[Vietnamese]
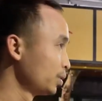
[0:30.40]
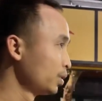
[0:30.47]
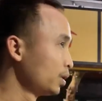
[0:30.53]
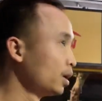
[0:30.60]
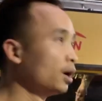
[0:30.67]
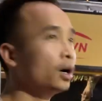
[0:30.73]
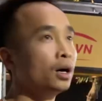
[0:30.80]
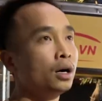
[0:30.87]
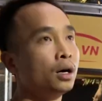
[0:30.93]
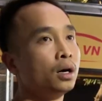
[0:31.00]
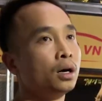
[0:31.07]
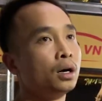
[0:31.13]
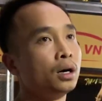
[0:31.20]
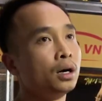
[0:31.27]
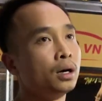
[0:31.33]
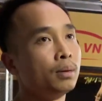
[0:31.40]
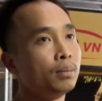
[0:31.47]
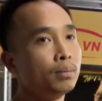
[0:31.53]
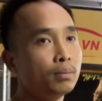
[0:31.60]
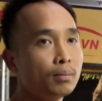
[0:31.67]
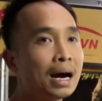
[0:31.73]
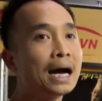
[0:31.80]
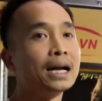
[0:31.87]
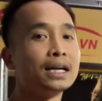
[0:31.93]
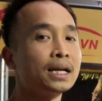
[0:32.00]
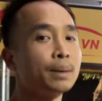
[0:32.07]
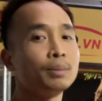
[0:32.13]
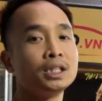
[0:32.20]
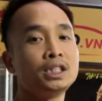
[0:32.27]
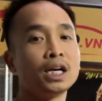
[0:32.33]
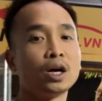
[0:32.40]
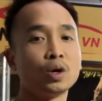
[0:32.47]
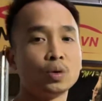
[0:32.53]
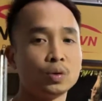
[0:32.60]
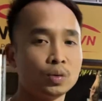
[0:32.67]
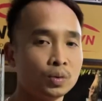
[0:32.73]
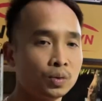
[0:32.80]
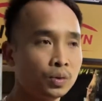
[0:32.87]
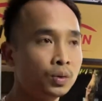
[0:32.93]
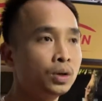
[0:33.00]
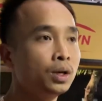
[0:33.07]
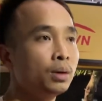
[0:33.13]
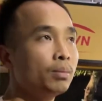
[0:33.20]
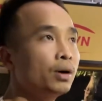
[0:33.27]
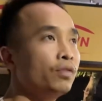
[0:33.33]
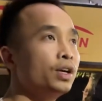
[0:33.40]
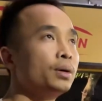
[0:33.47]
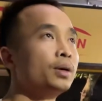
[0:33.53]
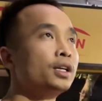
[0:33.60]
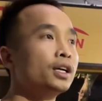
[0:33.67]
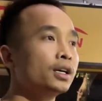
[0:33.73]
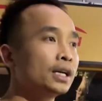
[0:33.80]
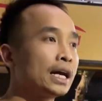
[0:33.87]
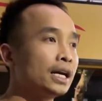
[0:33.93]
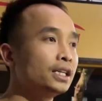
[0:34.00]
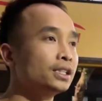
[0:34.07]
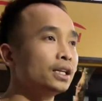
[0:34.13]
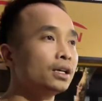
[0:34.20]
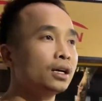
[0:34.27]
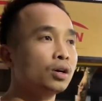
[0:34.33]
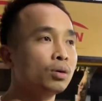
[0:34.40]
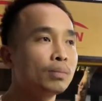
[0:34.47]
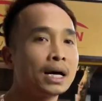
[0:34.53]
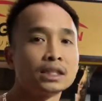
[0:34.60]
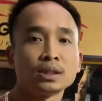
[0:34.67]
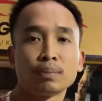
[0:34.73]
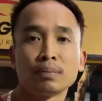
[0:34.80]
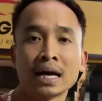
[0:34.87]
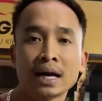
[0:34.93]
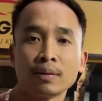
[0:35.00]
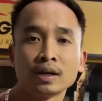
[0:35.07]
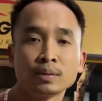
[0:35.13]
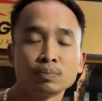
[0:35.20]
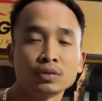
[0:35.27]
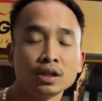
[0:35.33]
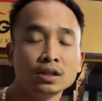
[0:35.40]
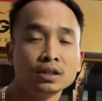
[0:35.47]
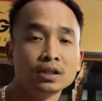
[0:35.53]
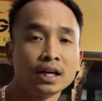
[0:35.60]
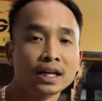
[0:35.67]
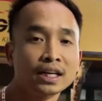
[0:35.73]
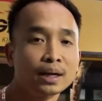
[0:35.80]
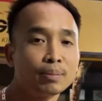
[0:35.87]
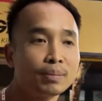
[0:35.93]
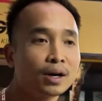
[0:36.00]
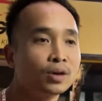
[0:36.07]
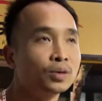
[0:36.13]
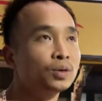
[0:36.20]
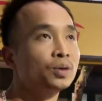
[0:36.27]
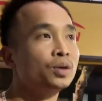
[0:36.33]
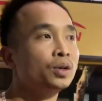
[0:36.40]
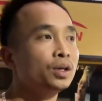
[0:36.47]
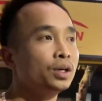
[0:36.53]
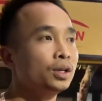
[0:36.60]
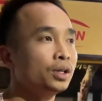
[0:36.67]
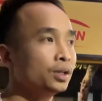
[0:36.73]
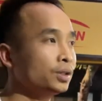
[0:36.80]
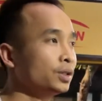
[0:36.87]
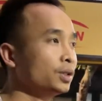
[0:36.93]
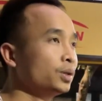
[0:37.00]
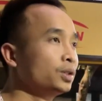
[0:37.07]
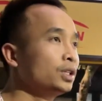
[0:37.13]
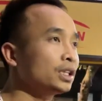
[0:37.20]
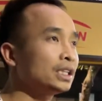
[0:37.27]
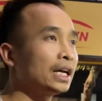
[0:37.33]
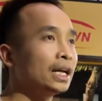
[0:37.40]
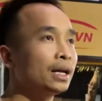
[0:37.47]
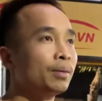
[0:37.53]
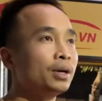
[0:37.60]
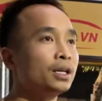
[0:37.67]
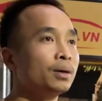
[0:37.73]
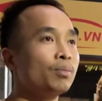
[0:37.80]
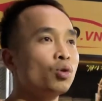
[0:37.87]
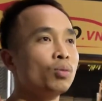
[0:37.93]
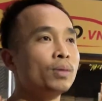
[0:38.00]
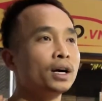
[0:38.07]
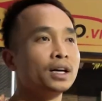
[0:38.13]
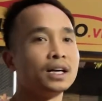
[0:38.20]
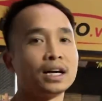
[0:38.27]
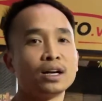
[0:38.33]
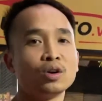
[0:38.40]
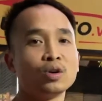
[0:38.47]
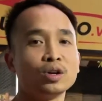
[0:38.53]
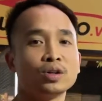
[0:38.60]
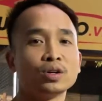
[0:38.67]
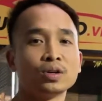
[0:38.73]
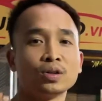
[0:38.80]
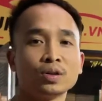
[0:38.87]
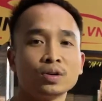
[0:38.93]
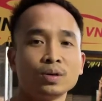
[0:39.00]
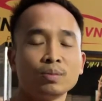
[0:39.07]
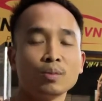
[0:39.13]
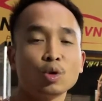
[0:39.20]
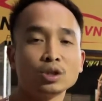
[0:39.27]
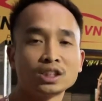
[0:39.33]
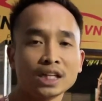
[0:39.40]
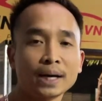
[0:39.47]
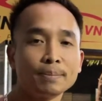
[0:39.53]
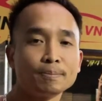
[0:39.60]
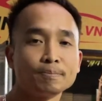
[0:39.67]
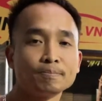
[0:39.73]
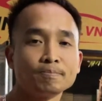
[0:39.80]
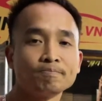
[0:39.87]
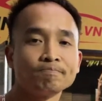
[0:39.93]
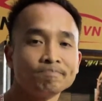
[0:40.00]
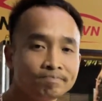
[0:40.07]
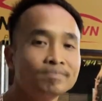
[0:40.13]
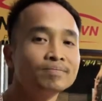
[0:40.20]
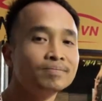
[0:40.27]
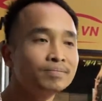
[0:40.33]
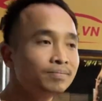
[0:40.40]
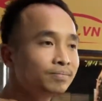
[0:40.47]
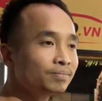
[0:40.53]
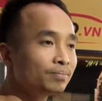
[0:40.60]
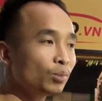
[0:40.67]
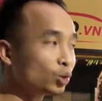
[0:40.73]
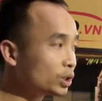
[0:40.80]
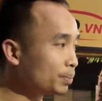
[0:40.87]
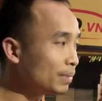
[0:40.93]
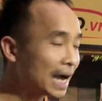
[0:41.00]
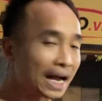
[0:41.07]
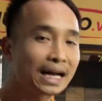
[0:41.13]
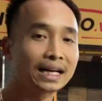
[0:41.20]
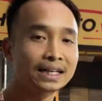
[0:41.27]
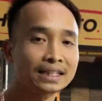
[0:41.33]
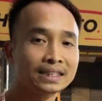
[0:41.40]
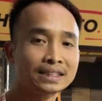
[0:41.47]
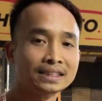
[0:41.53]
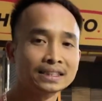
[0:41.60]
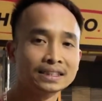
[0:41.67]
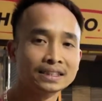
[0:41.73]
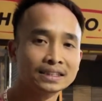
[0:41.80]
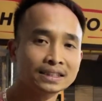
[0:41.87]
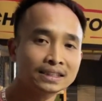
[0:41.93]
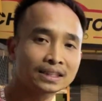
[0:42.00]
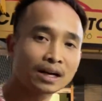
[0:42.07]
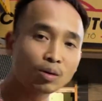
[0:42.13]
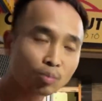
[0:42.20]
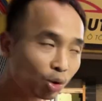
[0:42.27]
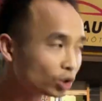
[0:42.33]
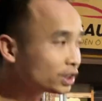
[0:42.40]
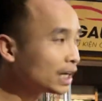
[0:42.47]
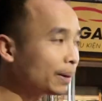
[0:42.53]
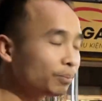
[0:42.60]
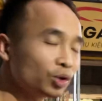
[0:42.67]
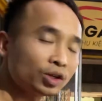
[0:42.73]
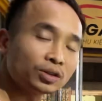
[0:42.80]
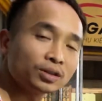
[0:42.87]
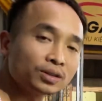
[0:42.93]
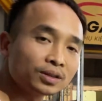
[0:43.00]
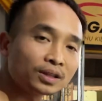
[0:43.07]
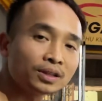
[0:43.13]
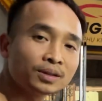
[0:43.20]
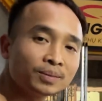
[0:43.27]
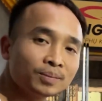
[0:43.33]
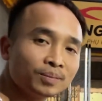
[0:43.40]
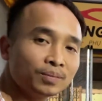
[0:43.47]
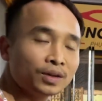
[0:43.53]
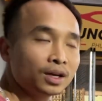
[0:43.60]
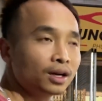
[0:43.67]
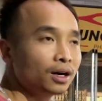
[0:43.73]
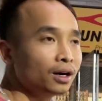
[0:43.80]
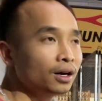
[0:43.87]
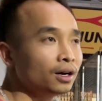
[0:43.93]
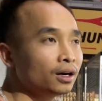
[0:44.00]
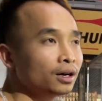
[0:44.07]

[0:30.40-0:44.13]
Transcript: uh, ờ, 3 đến 50 triệu bởi vì bây giờ ra hết giấy tờ có 330 340 thì anh em bảo chiếc xe này bây giờ mua mới Hà Nội nó 400 430 không 400 thôi ờ,